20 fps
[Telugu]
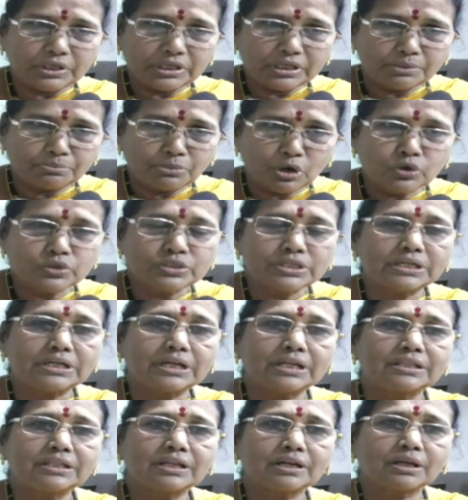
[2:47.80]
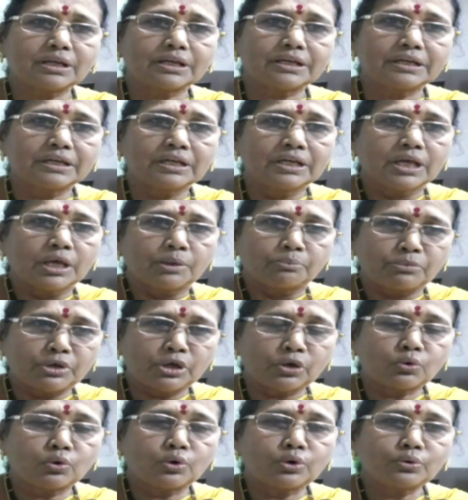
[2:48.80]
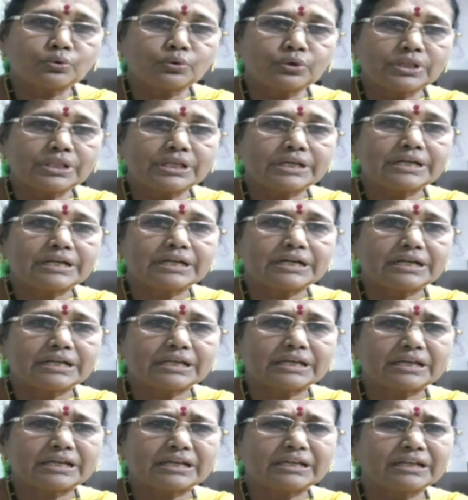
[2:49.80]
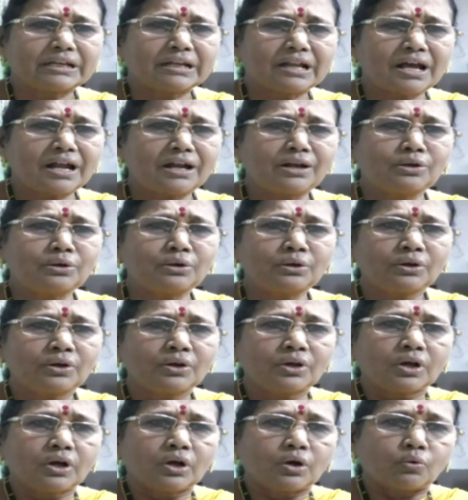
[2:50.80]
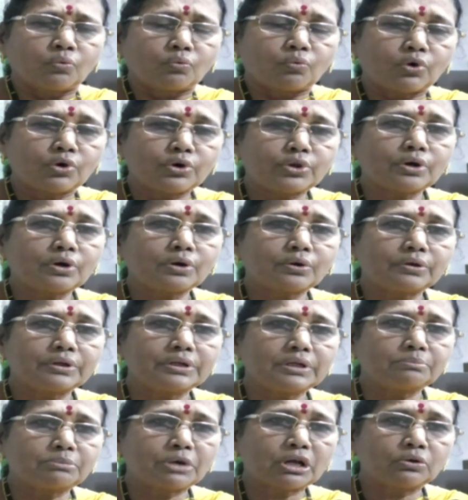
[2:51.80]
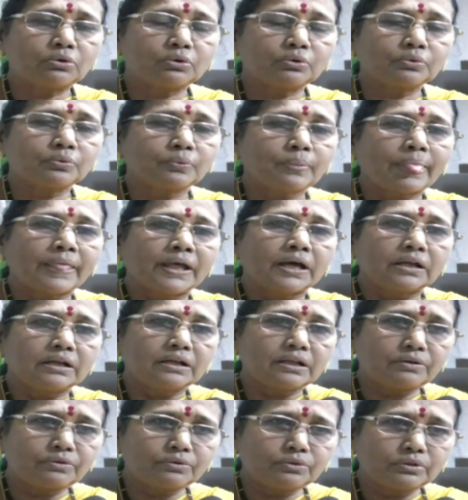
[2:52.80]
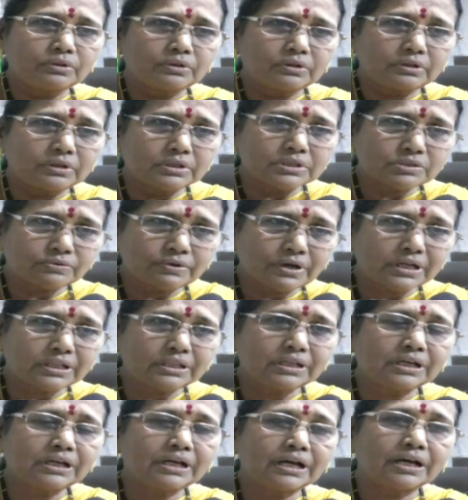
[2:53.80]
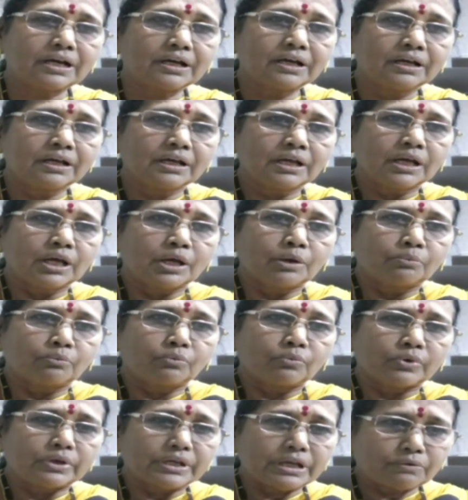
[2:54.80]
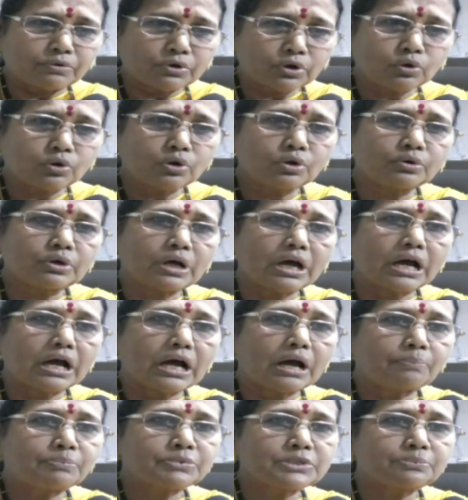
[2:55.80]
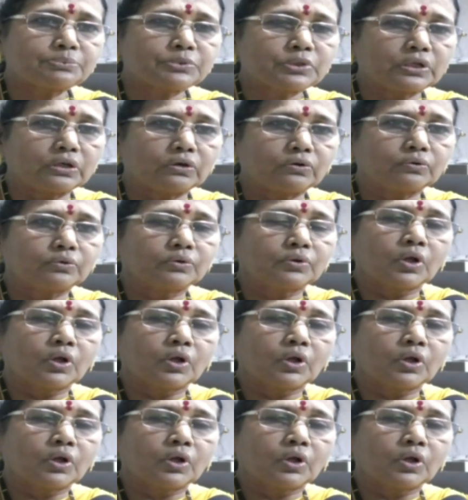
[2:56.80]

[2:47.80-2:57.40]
ఈ బహుజనులందరికీ మేము కోరుకున్నది ఏంటంటే ఇన్నాళ్ళు ఓటు హక్కుని మనం నిర్ నిస్వార్థంగా ఎవరికో అప్పచెపుతున్నాం